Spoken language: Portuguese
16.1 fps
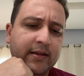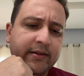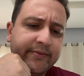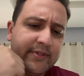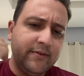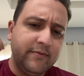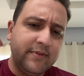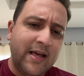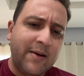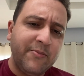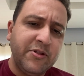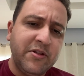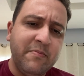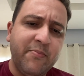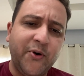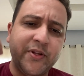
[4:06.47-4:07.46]
você não dá
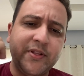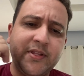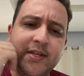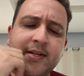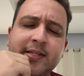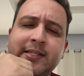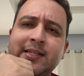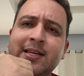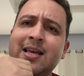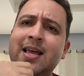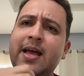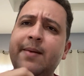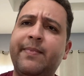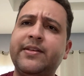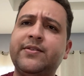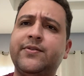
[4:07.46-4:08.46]
muita importância,
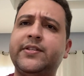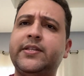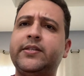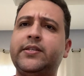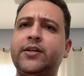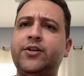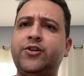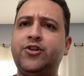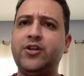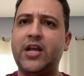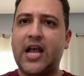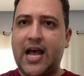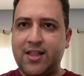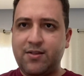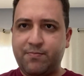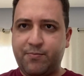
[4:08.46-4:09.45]
mas você ser
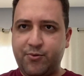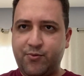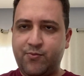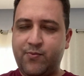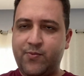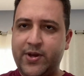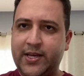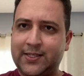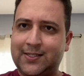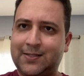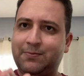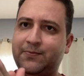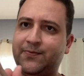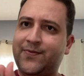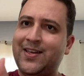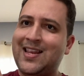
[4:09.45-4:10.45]
xingado por um
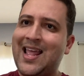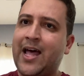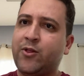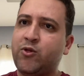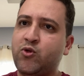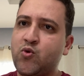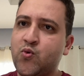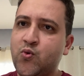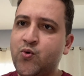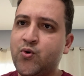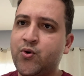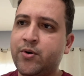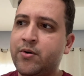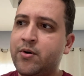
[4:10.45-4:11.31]
ex-vereador,